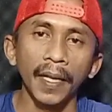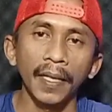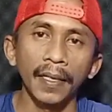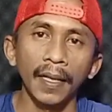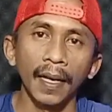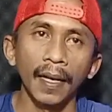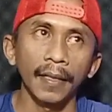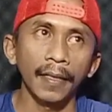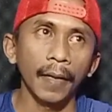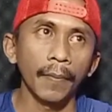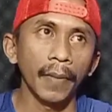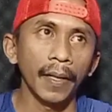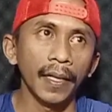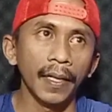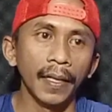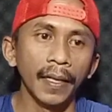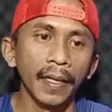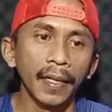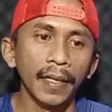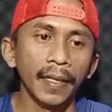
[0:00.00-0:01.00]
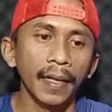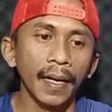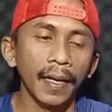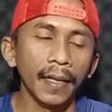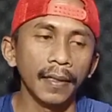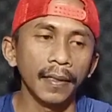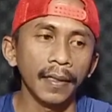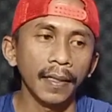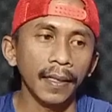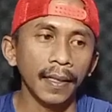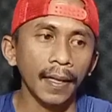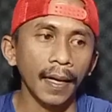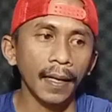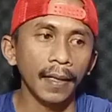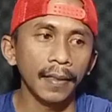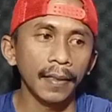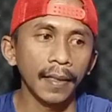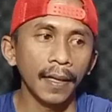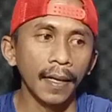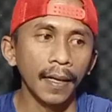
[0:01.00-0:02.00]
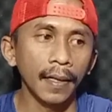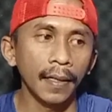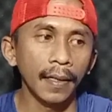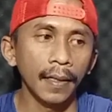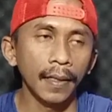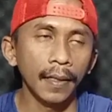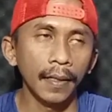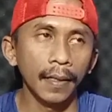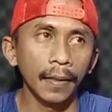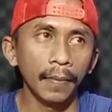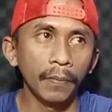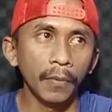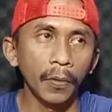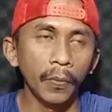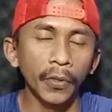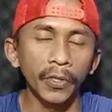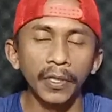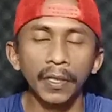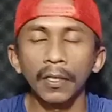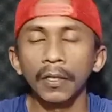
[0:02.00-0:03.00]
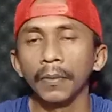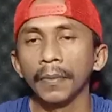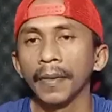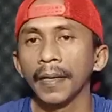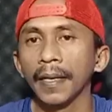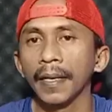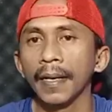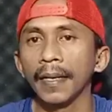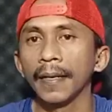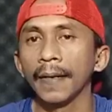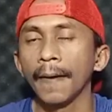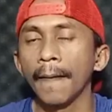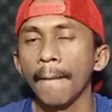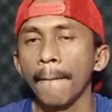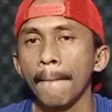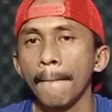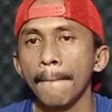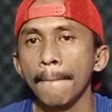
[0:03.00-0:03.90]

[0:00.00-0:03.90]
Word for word: main galatama lele dengan ikan yang uh, bobotnya lumayan